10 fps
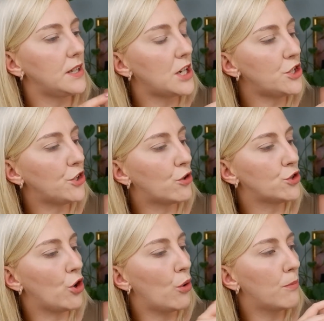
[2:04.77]
Jeśli
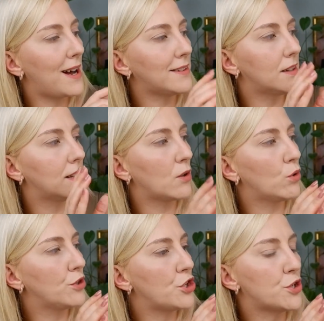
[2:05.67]
chodzi o maty,
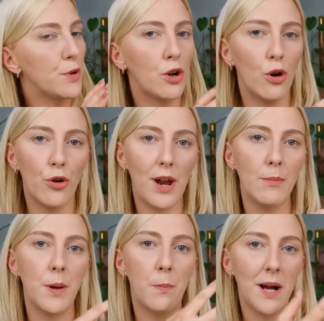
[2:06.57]
najchłodniejszymi
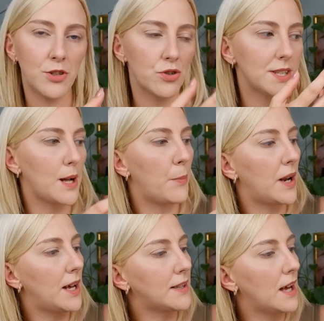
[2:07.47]
kolorami, patrząc na
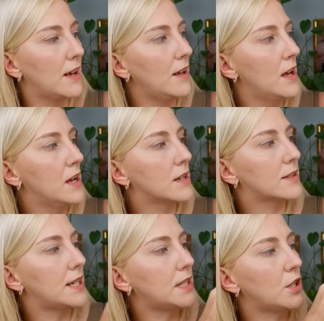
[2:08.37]
paletę,
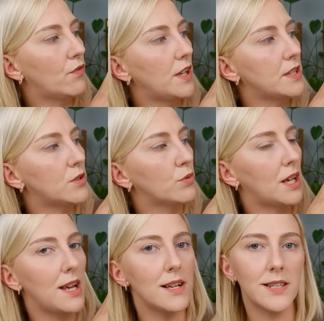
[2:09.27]
zdecydowanie są
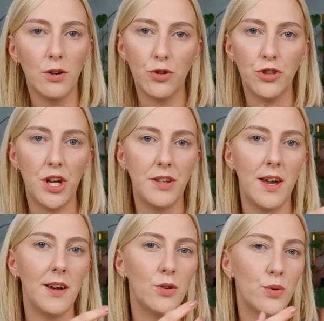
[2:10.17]
te jasne
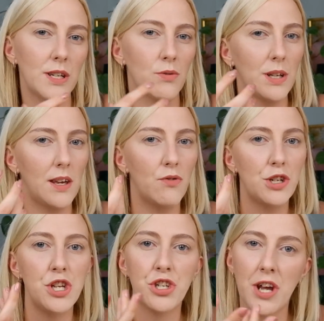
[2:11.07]
odcienie, które są takie
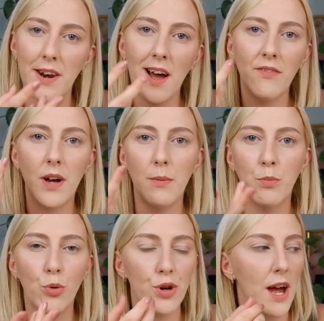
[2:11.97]
właśnie szarawe,
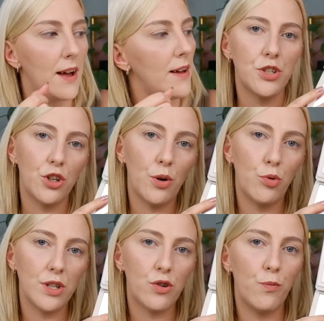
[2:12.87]
bure. Co do
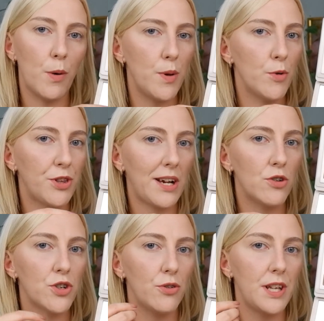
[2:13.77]
błysków, pomimo
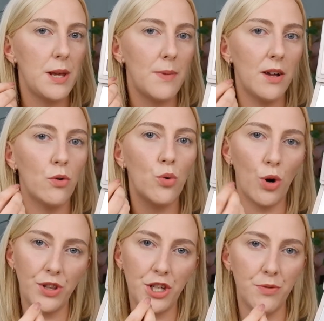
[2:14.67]
tego, że one nie mają
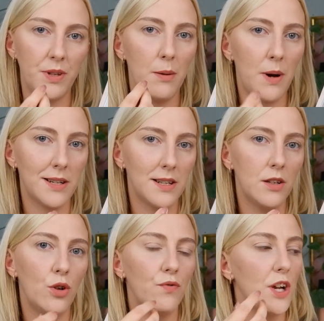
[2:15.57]
chłodnej, zimnej bazy,
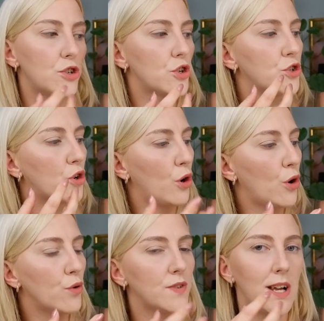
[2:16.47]
to większość
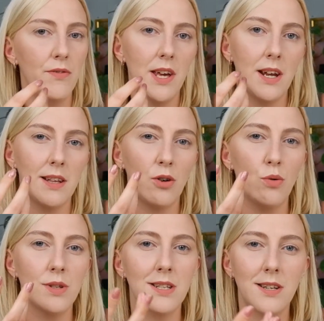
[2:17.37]
kolorów zawiera
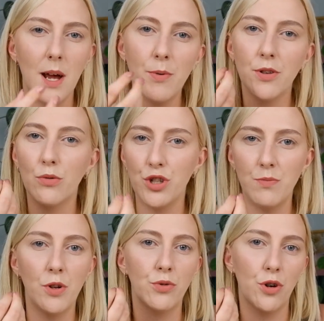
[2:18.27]
taką srebrną,
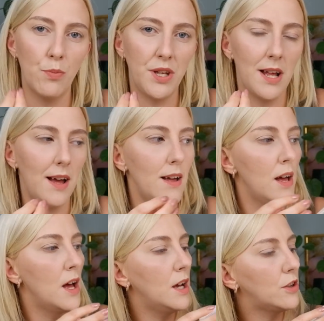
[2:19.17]
zimną drobinę.
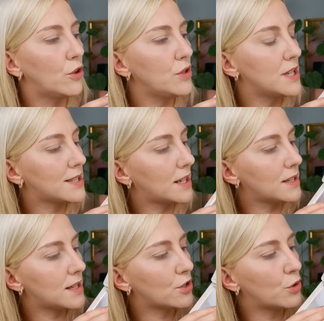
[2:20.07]
No i
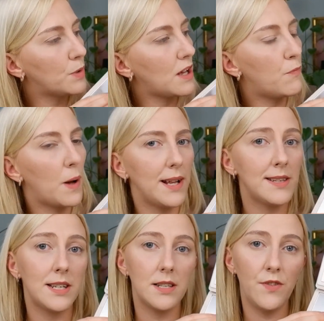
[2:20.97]
niestety ta drobina w
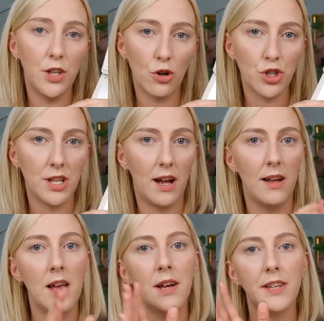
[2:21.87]
paletce jest
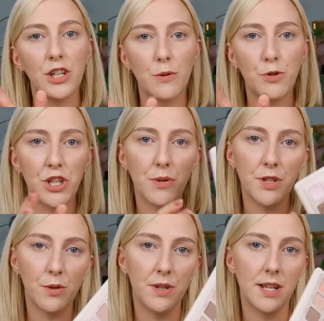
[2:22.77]
widoczna. Także
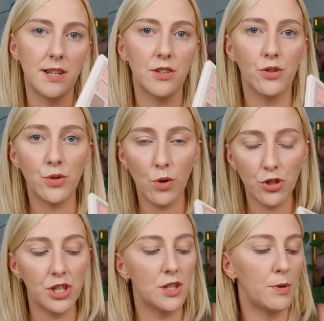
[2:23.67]
przejdziemy sobie zaraz do
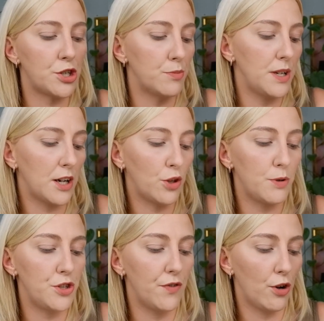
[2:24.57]
słoczy, zobaczymy jak to
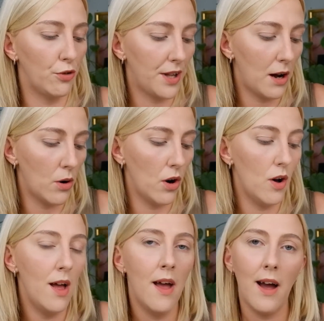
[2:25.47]
będzie
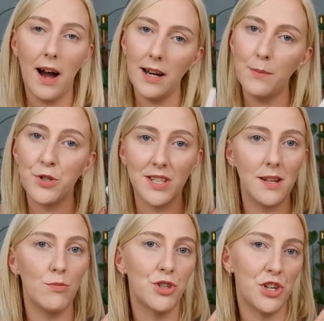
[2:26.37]
wyglądało ale
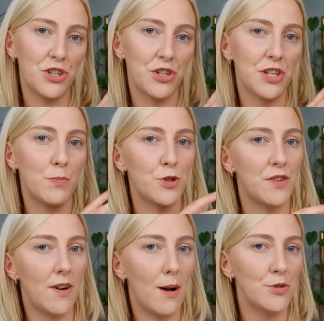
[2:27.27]
przyznam szczerze, że
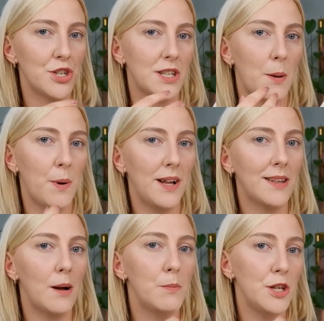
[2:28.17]
spodziewałam się, że ta
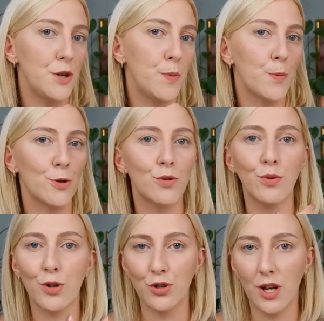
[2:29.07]
paleta będzie po
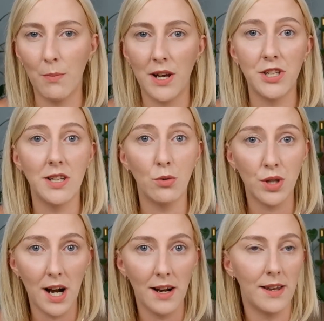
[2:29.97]
prostu troszkę bardziej
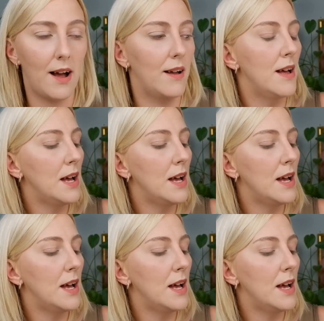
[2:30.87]
neutralna.